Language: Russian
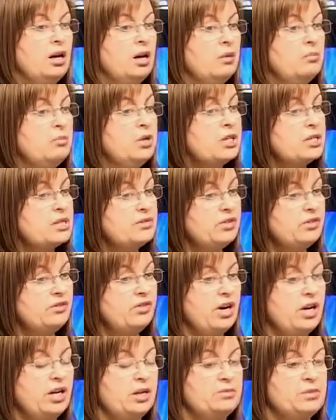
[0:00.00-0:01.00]
Мы
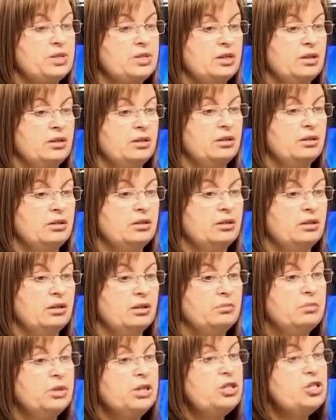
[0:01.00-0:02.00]
развиваемся –
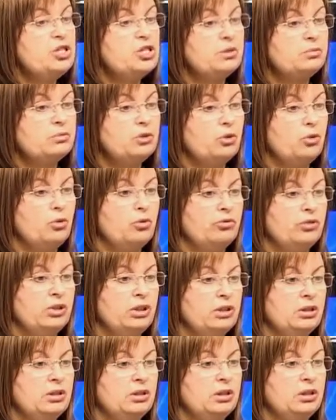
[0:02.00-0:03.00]
мы ищем новое.
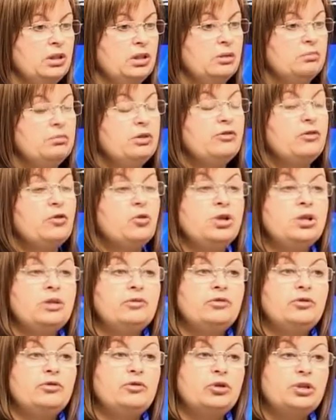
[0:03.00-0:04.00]
Мы
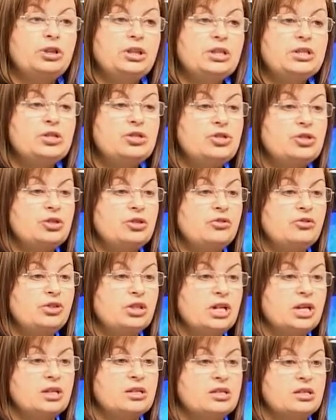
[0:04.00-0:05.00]
входим в
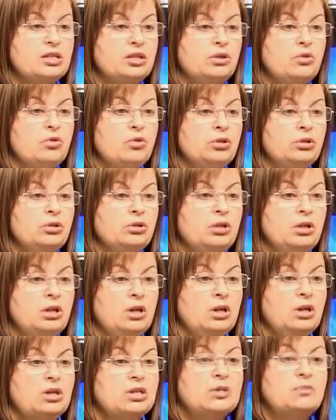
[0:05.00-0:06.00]
2012 год
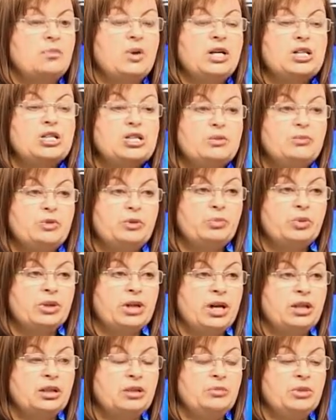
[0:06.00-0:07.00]
с большими
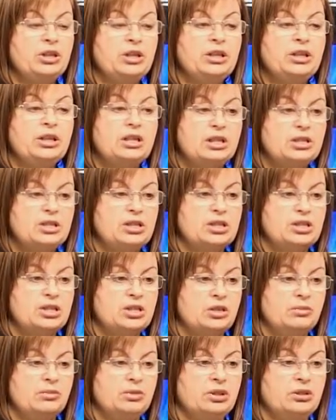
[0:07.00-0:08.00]
планами и
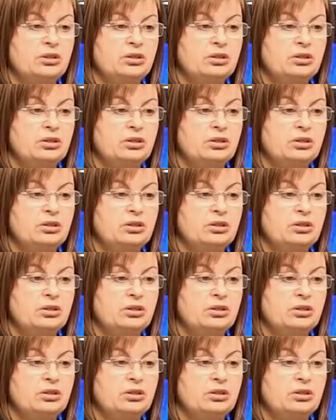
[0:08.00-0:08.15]
надеждами.